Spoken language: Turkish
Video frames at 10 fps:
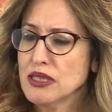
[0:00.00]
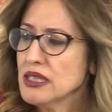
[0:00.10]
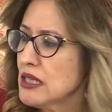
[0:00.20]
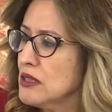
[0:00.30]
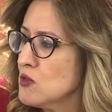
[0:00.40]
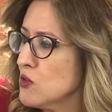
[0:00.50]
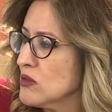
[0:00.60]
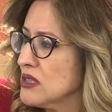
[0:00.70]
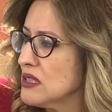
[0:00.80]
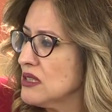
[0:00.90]
yine
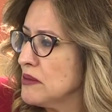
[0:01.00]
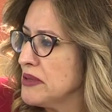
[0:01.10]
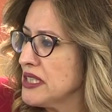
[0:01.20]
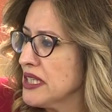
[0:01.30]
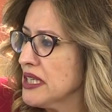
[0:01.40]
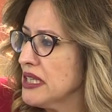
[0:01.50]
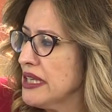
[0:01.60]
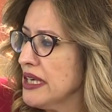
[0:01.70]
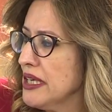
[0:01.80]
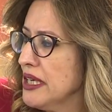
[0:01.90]
çok ciddi bir
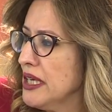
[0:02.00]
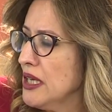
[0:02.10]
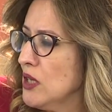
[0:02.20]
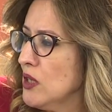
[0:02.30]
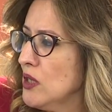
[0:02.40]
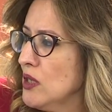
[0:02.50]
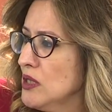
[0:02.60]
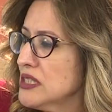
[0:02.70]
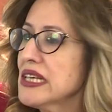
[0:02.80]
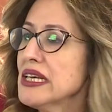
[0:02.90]
şekilde
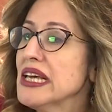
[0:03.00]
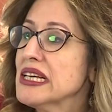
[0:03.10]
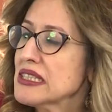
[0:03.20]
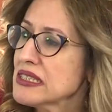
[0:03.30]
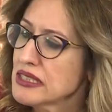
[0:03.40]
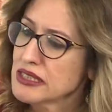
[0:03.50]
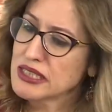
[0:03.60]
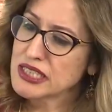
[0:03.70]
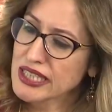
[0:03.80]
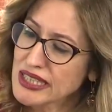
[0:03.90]
e, işte
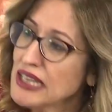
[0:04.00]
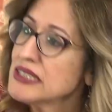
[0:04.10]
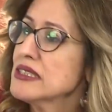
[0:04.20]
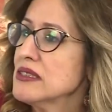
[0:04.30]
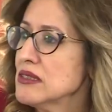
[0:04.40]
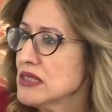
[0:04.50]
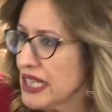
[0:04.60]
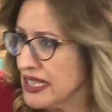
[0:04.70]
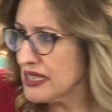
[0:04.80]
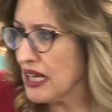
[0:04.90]
şeker
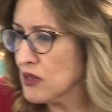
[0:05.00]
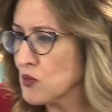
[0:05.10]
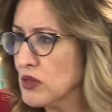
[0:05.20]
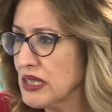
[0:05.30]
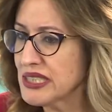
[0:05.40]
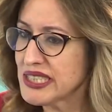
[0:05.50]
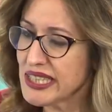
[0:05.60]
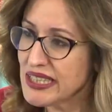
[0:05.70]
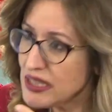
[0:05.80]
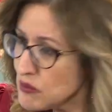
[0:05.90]
şeyinden dolayı
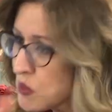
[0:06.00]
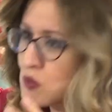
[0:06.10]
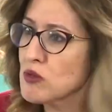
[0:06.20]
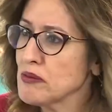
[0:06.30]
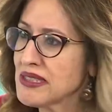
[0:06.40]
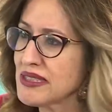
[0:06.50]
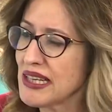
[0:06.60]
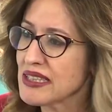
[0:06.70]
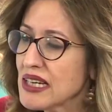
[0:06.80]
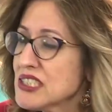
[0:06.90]
şekerin
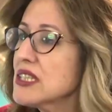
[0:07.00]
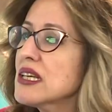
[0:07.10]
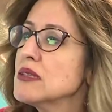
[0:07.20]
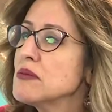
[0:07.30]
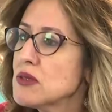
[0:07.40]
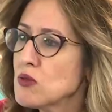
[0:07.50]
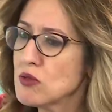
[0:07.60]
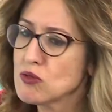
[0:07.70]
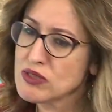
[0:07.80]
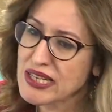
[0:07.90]
bozulmasından, kan şekerinin bir
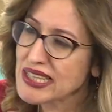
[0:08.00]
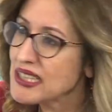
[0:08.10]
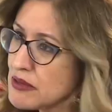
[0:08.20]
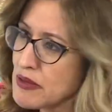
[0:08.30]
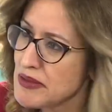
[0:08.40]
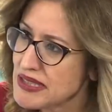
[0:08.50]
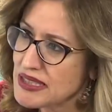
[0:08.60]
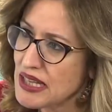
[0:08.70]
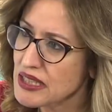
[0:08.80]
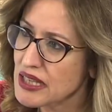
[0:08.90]
türlü düzene
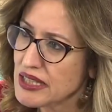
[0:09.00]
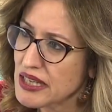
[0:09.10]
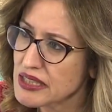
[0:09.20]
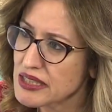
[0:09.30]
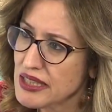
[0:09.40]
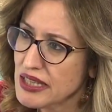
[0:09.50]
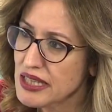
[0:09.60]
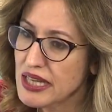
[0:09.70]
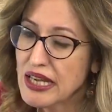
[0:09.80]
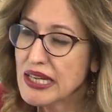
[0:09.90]
girmemesinden kaynaklanan
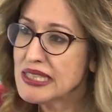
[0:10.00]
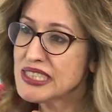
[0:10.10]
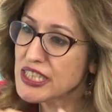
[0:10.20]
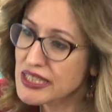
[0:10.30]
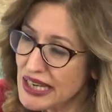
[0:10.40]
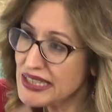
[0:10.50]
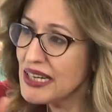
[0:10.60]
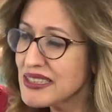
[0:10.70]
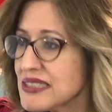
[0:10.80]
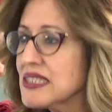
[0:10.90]
şeker
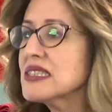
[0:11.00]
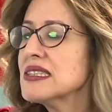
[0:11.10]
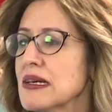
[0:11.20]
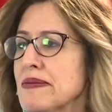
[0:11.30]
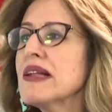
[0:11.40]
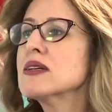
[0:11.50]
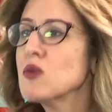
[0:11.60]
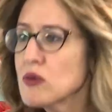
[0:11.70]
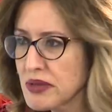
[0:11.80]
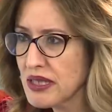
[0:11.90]
hastalığına bağlı
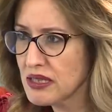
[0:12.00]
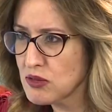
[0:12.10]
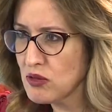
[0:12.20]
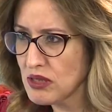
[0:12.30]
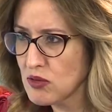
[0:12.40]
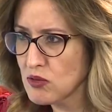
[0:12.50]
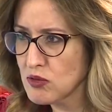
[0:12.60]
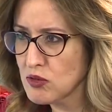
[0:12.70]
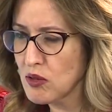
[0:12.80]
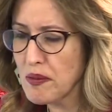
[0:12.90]
komplikasyonlar
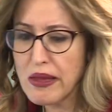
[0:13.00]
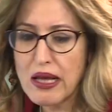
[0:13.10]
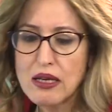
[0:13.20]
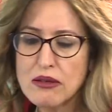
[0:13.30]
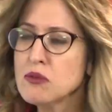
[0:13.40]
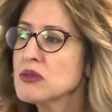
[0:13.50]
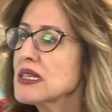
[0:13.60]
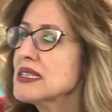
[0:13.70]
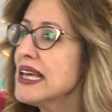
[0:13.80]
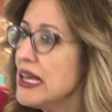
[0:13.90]
oluşuyor. Ve
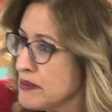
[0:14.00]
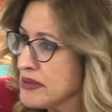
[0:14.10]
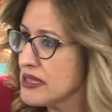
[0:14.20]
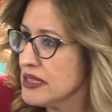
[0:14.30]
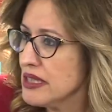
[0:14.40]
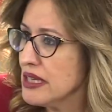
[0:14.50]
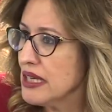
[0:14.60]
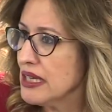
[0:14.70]
bunların hepsi